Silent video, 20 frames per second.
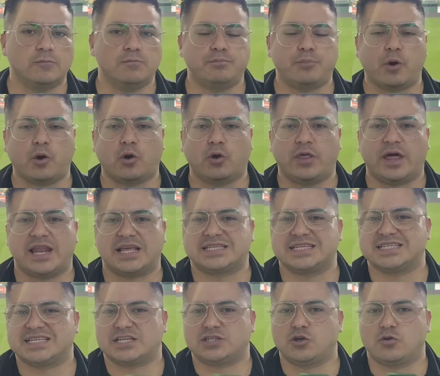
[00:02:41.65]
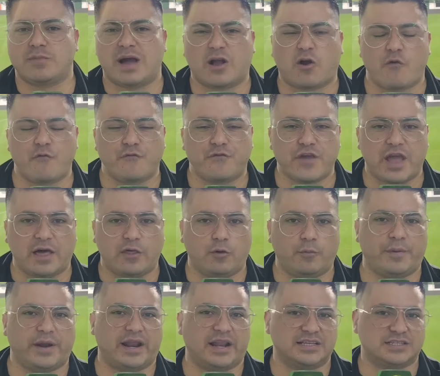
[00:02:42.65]
un poco da la sensación más
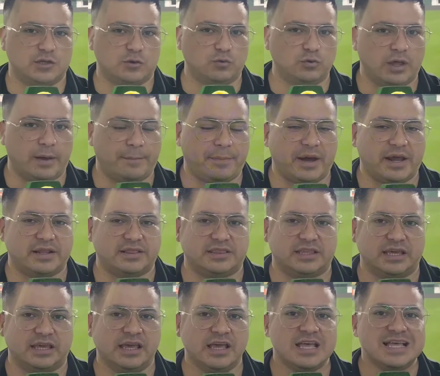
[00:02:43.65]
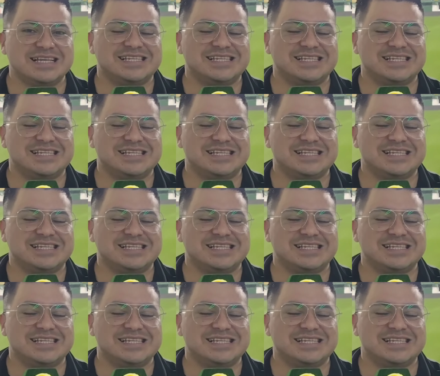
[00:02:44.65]
confiado para la segunda parte.